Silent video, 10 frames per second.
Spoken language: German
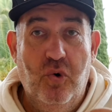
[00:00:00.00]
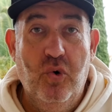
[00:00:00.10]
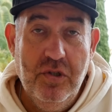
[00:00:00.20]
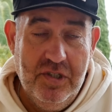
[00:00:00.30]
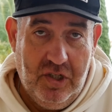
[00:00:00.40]

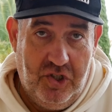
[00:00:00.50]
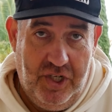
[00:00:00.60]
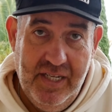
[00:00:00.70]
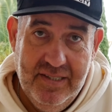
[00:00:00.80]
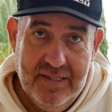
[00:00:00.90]

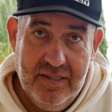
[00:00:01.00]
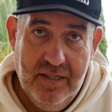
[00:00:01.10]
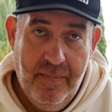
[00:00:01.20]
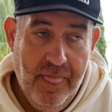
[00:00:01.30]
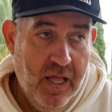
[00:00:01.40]
unterschätzt
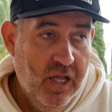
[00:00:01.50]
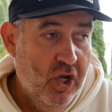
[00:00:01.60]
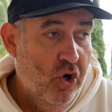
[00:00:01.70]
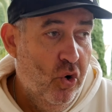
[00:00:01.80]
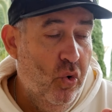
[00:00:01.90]

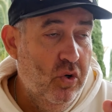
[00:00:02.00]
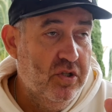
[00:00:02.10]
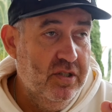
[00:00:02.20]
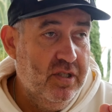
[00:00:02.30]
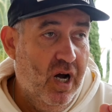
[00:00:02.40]

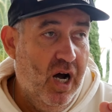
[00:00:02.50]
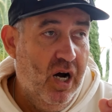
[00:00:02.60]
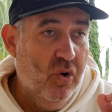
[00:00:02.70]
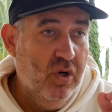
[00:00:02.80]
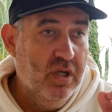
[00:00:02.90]
und
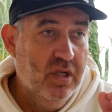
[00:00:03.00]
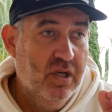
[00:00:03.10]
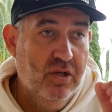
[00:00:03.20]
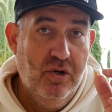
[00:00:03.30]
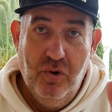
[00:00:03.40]
auch
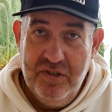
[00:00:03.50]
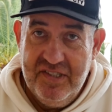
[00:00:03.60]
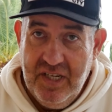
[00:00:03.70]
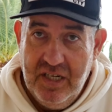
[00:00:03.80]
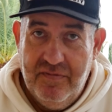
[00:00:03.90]

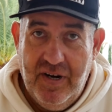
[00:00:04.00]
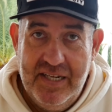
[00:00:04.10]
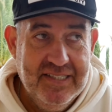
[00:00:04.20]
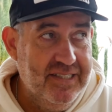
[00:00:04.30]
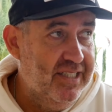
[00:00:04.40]

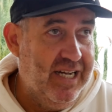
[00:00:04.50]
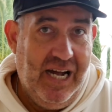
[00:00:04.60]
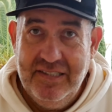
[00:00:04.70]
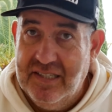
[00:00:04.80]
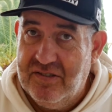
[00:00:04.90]
lustigerweise,
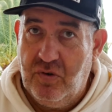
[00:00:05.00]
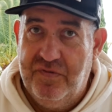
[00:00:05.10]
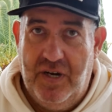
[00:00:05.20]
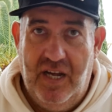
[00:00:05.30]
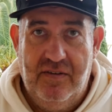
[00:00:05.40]

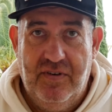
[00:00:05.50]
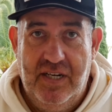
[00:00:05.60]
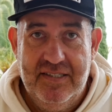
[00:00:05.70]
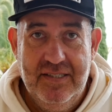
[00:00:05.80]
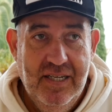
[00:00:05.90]

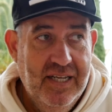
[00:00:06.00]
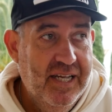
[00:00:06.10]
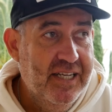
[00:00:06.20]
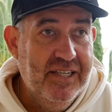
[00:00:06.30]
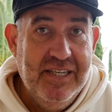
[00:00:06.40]
katastrophalerweise
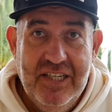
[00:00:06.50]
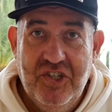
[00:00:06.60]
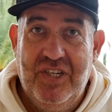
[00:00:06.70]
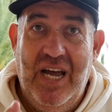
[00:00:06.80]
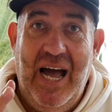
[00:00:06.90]

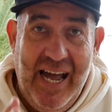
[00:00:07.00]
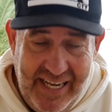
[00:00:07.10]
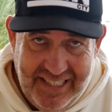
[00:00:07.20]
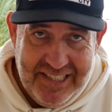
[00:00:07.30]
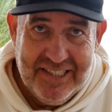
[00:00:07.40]
nicht
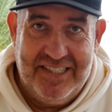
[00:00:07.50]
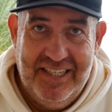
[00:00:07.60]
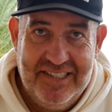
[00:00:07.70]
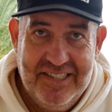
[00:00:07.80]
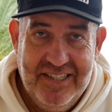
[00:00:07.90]

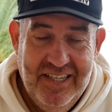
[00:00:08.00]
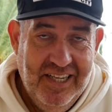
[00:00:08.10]
eingesetzt,